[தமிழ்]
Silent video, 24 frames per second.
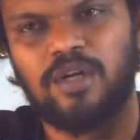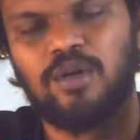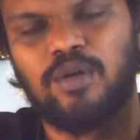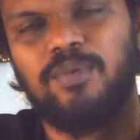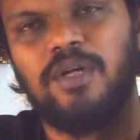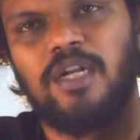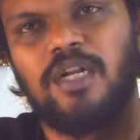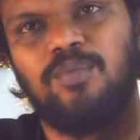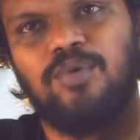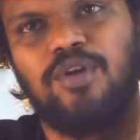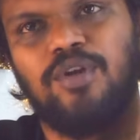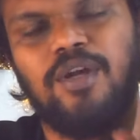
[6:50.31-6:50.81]

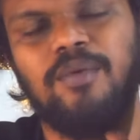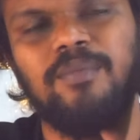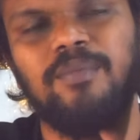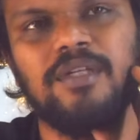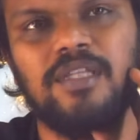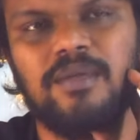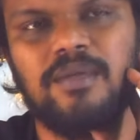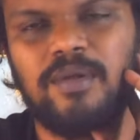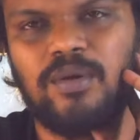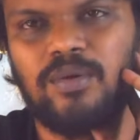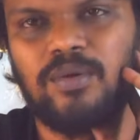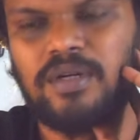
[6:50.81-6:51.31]
எனக்கும் நேரம் முக்கியம்
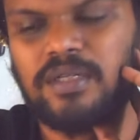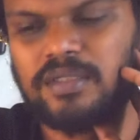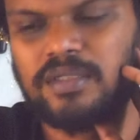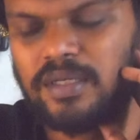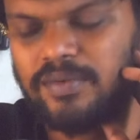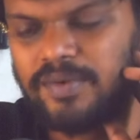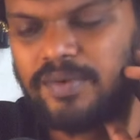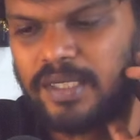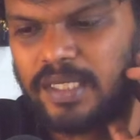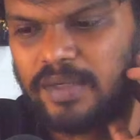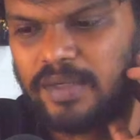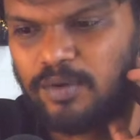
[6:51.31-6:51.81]
இது மேலே உங்கள்
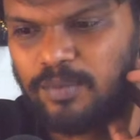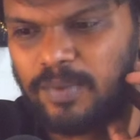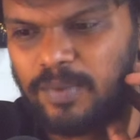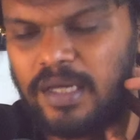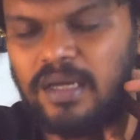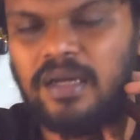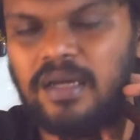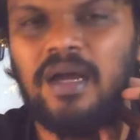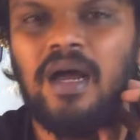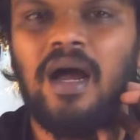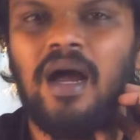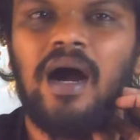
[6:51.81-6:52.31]
நேரத்தை வீணடிக்க விரும்பல